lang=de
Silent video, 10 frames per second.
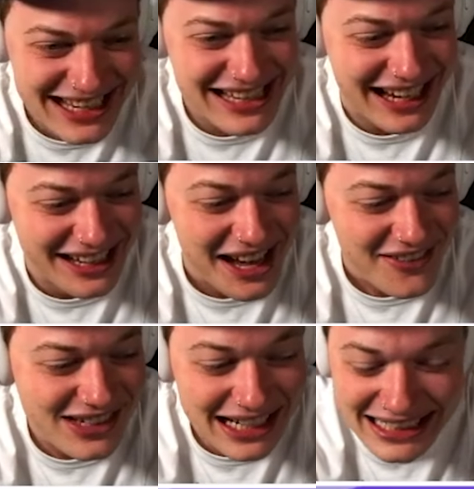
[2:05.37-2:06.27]
Ikan,
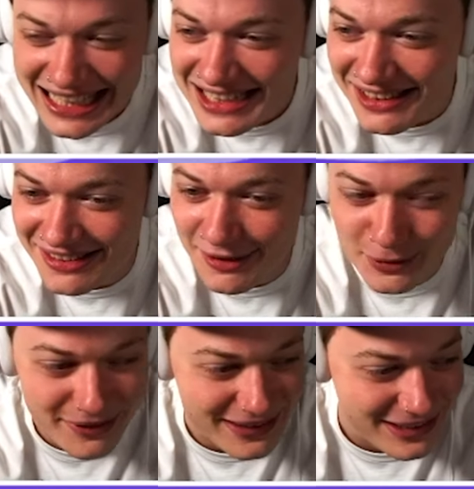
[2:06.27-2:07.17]
wie lange geht das? Ist das
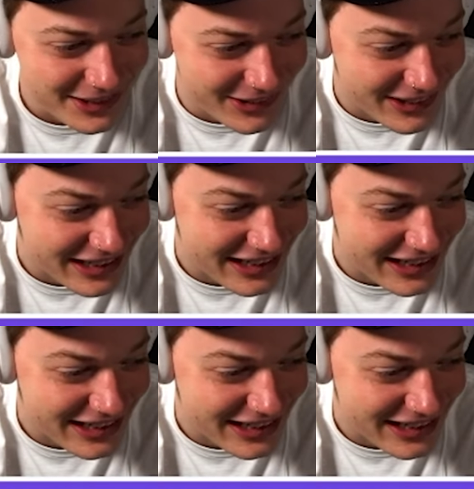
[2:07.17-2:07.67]
so das Intro